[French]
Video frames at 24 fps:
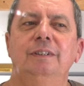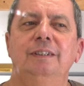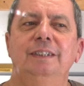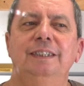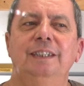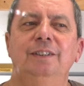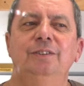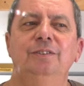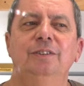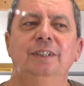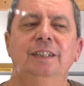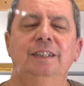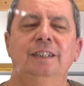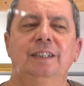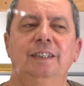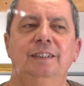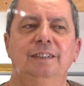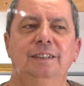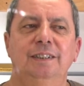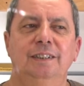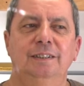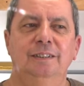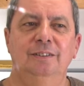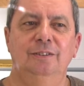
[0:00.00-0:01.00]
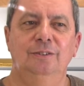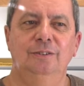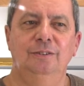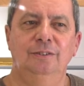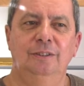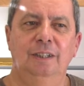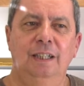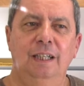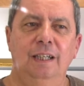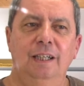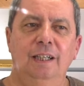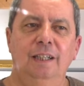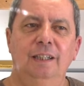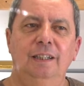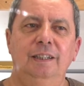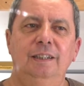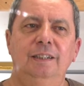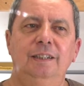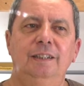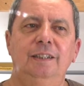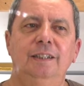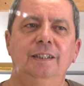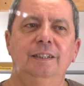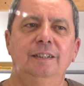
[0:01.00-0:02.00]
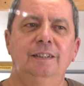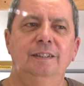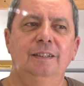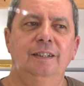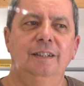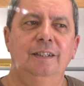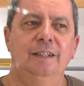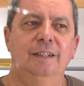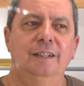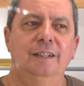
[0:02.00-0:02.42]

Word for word: ça serait intéressant qu'il y ait